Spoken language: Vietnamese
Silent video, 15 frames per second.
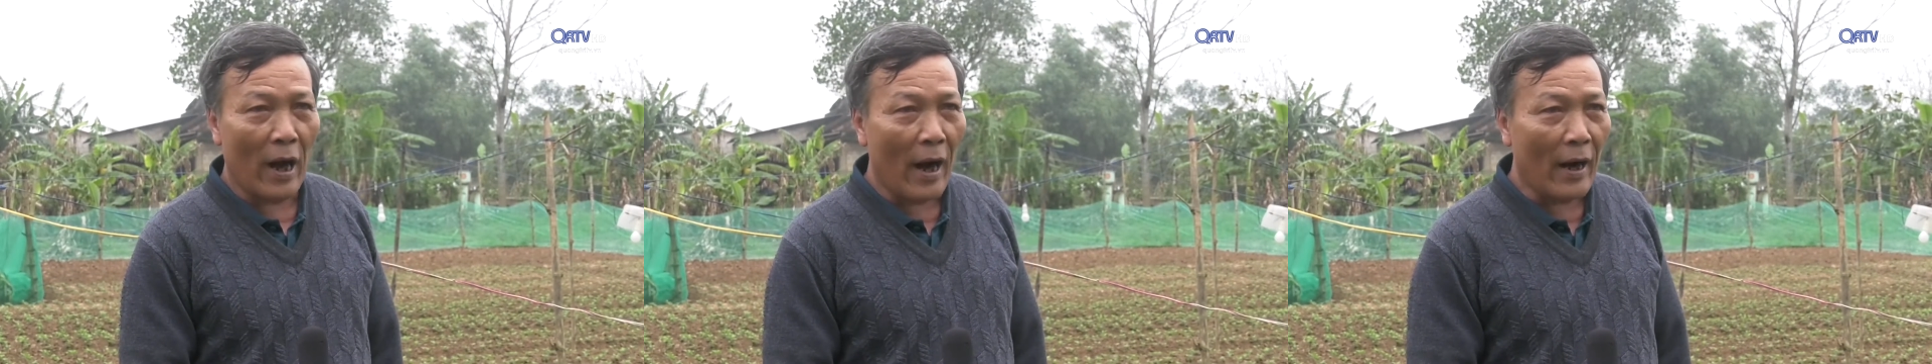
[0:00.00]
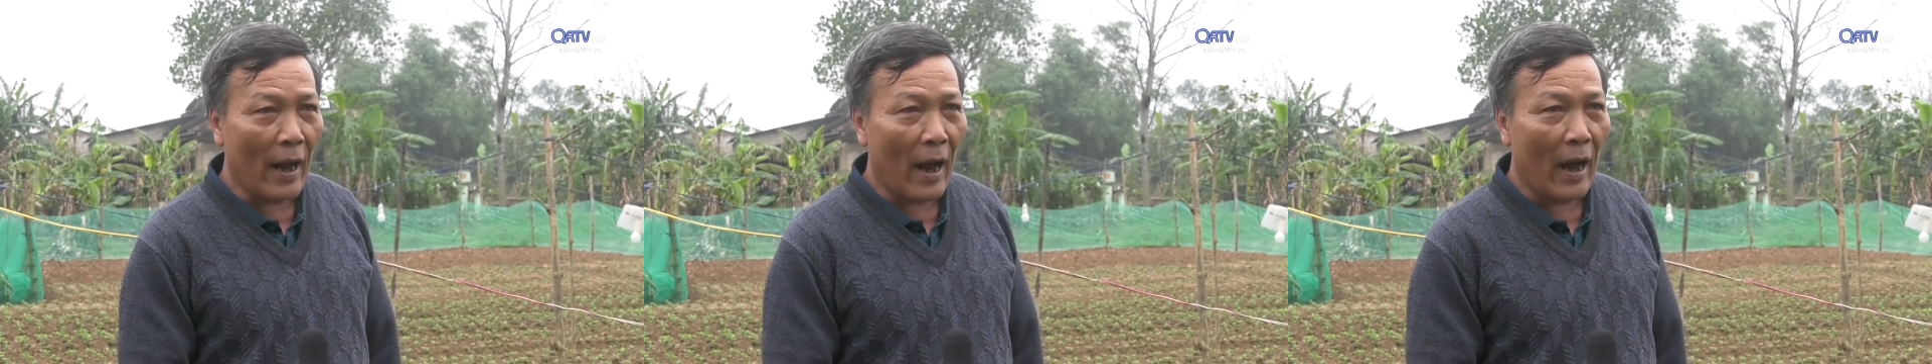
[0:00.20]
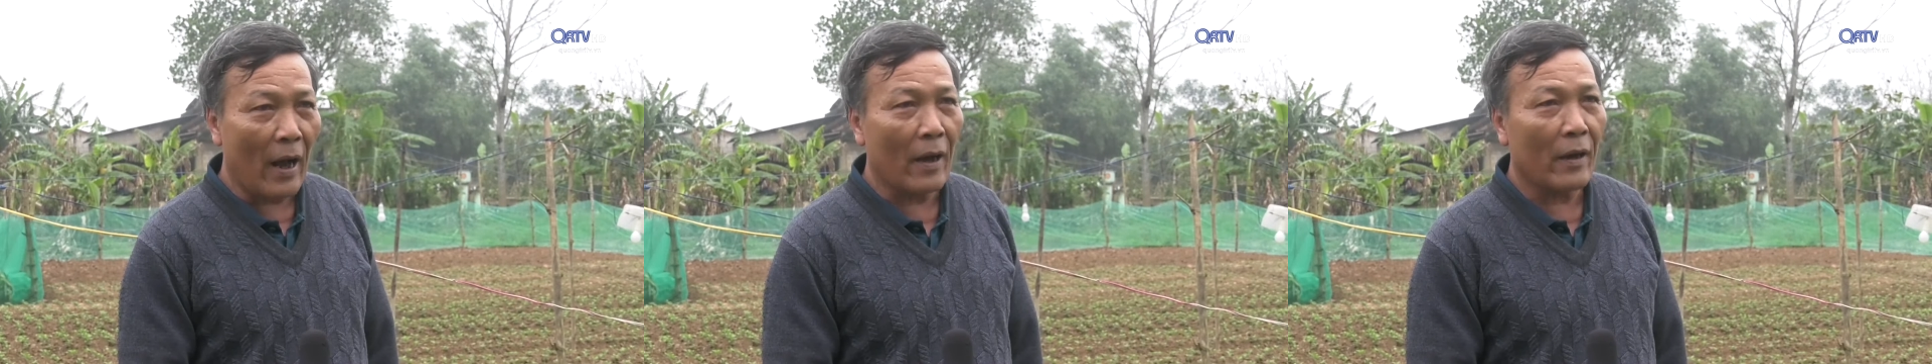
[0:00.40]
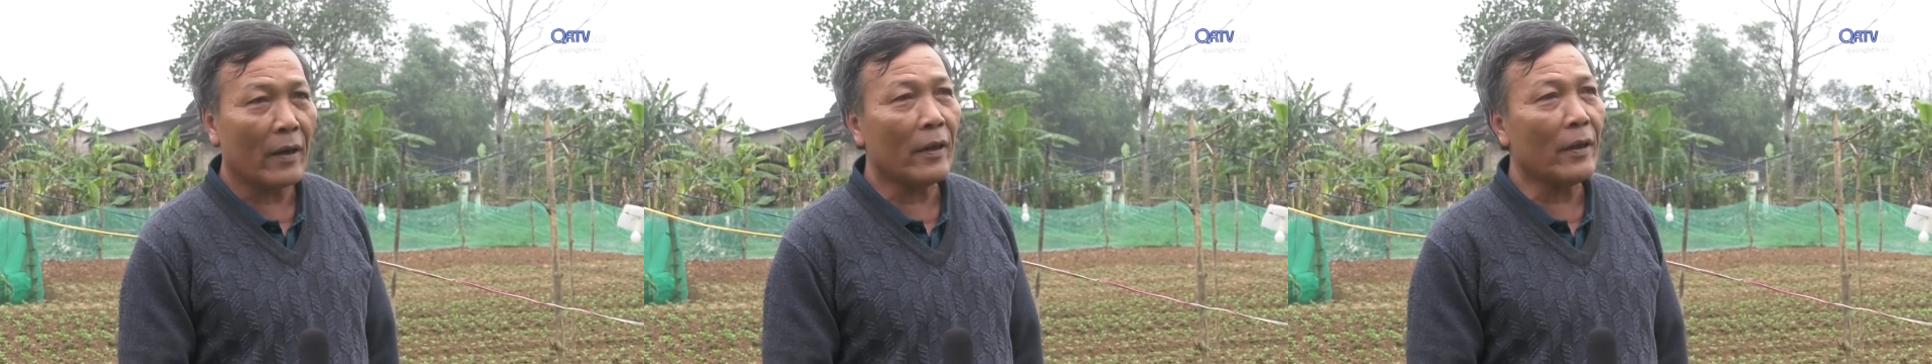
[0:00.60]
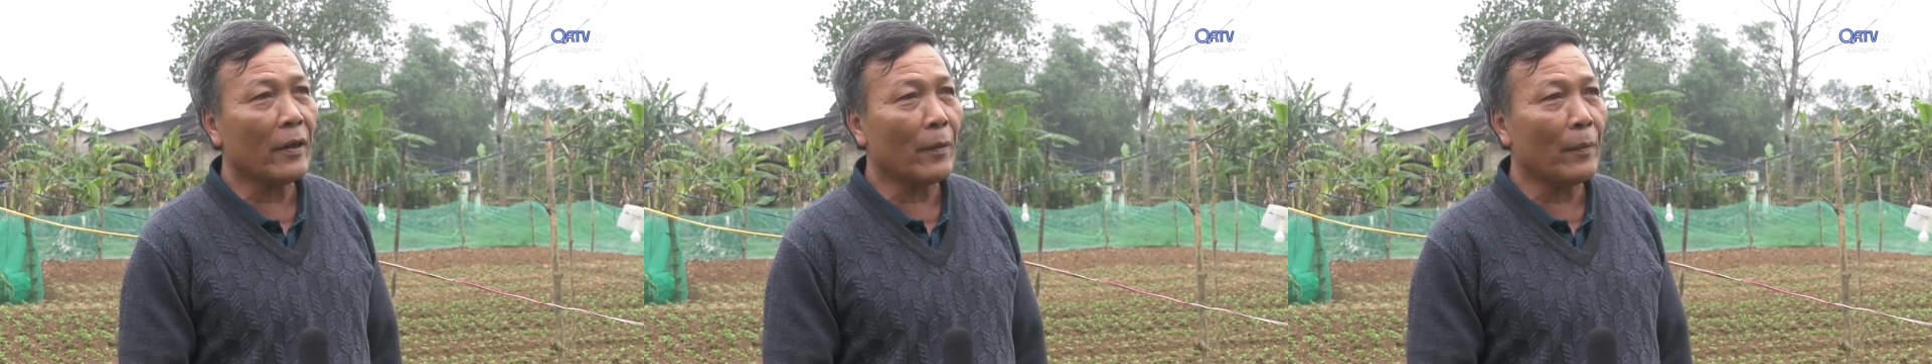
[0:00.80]
sa đã,
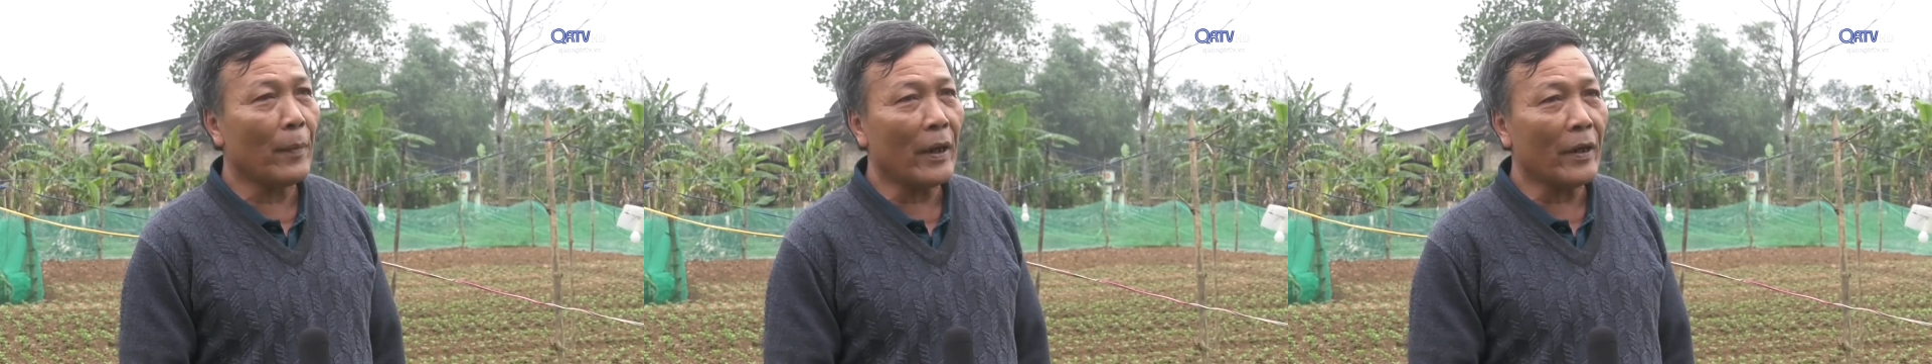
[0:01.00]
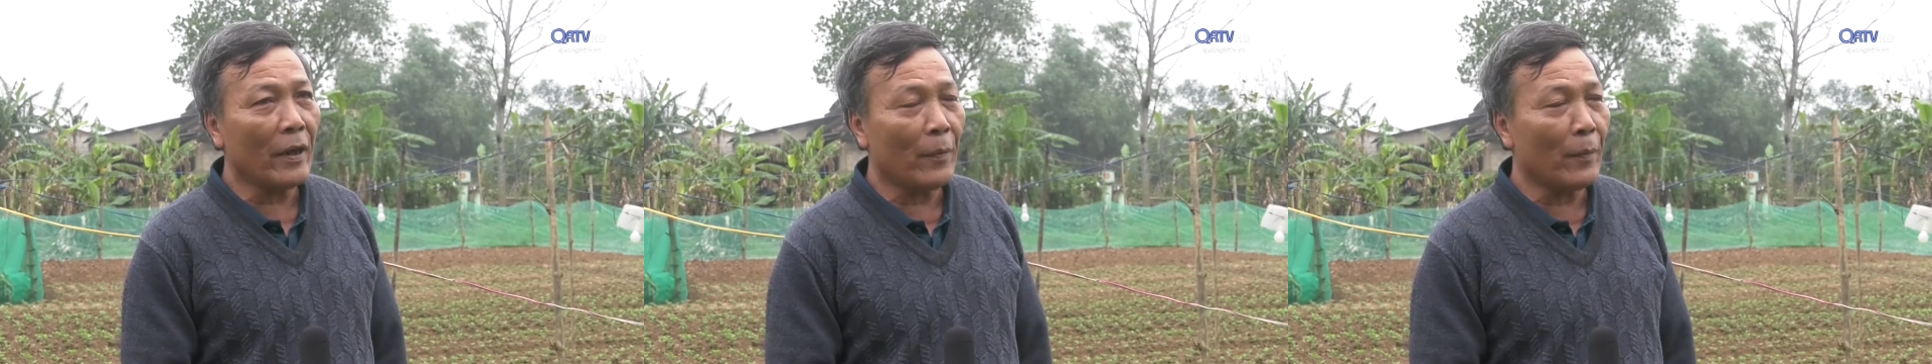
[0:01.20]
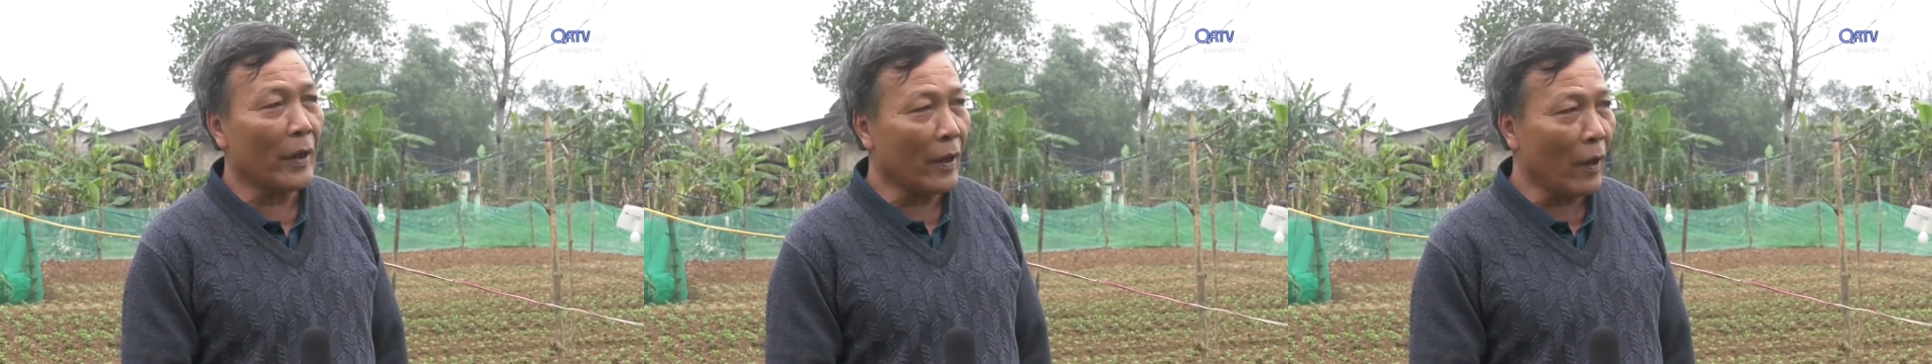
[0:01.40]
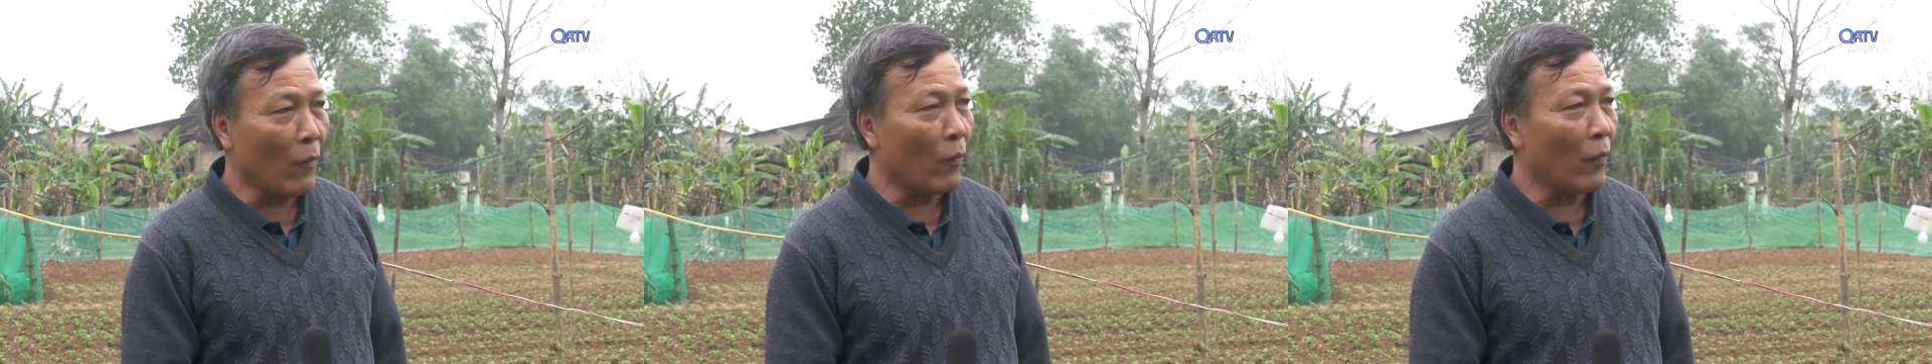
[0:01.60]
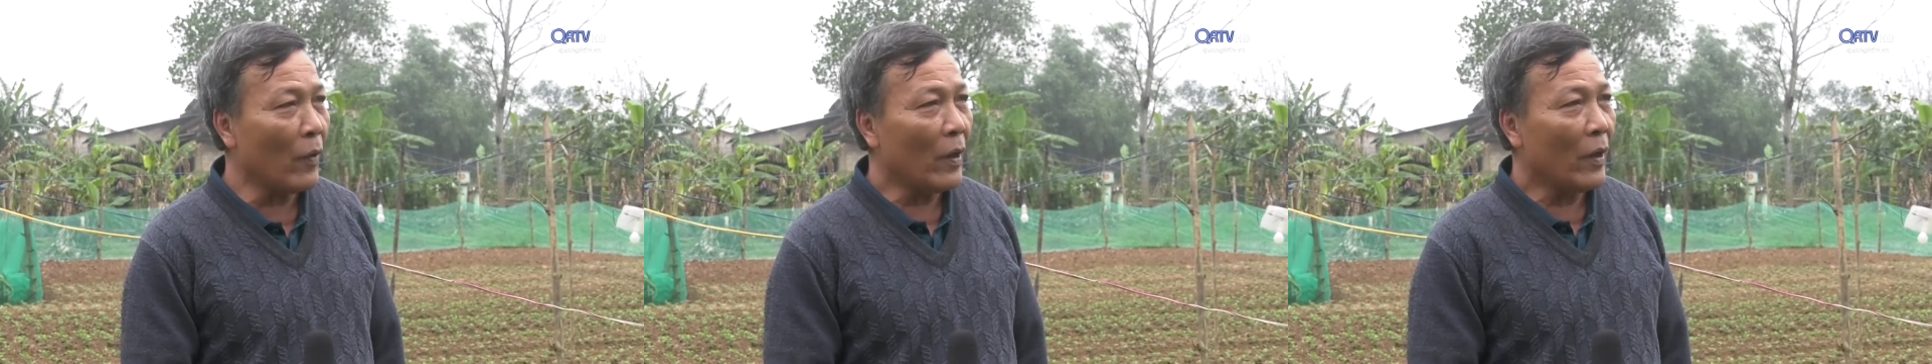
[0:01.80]
khi nào bây giờ mới
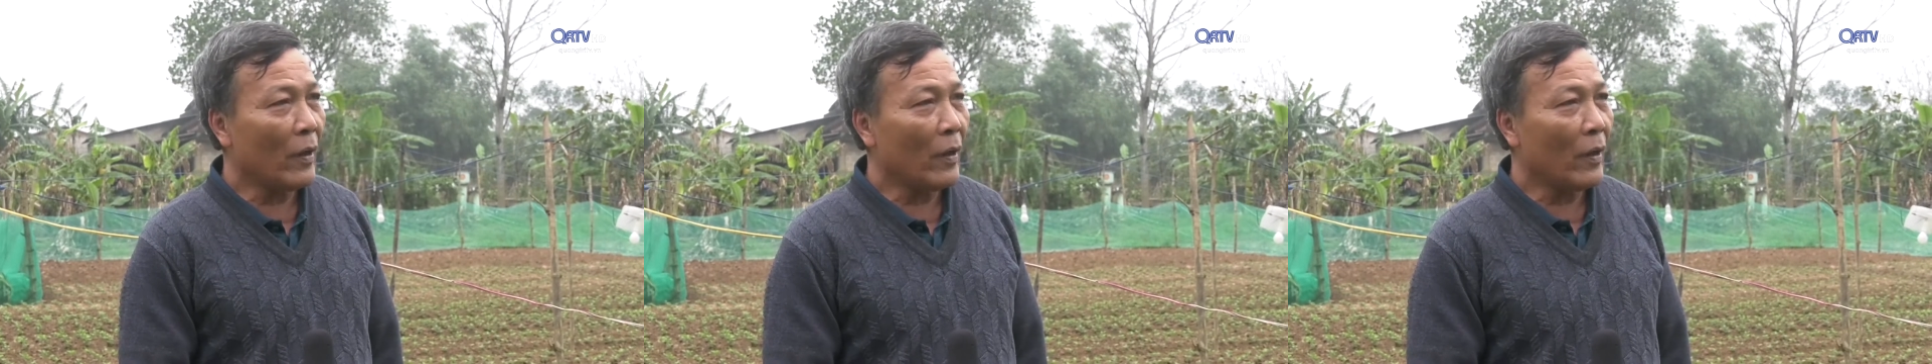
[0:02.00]
trồng.